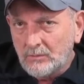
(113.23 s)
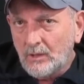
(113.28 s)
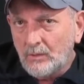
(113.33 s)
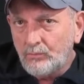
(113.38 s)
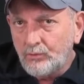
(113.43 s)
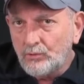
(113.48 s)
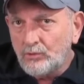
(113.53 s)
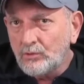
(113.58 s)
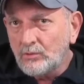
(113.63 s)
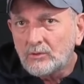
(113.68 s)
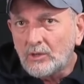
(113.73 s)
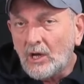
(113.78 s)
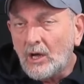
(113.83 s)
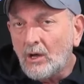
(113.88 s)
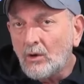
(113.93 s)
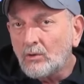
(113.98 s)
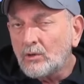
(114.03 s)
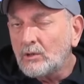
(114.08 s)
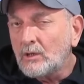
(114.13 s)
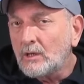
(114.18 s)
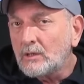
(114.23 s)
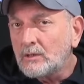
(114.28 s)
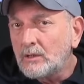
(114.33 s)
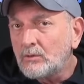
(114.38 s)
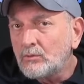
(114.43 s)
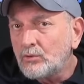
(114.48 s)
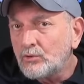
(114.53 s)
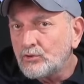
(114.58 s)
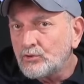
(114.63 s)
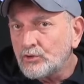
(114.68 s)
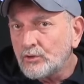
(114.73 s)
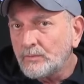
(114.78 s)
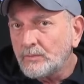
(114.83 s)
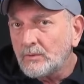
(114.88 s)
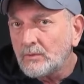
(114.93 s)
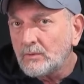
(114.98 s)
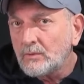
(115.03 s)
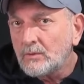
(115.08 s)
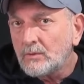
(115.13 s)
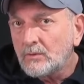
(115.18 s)
Bugün ta oralardan koşup
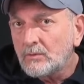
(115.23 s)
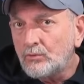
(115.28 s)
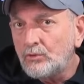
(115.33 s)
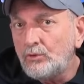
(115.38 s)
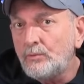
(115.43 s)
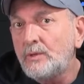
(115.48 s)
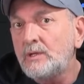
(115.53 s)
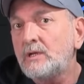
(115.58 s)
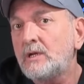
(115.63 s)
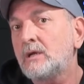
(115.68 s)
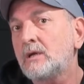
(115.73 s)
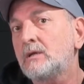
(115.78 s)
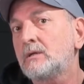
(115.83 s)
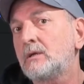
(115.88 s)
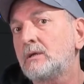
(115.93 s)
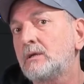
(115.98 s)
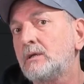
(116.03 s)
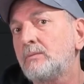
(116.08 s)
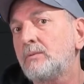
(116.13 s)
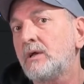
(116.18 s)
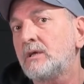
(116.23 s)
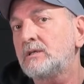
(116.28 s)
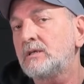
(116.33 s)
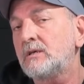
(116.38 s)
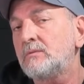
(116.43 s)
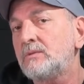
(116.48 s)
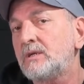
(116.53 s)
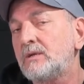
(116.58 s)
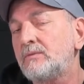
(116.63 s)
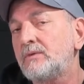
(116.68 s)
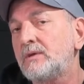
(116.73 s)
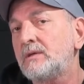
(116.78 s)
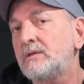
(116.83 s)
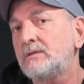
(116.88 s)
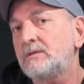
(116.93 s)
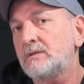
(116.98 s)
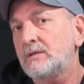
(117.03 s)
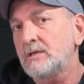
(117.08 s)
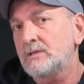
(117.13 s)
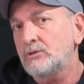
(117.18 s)
kulübelere kadar gelip hakemler falan
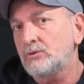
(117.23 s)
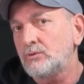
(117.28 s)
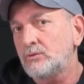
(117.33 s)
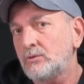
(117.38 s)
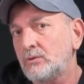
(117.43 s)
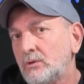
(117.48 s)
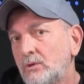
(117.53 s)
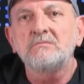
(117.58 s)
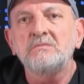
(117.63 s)
itiraz ediyor.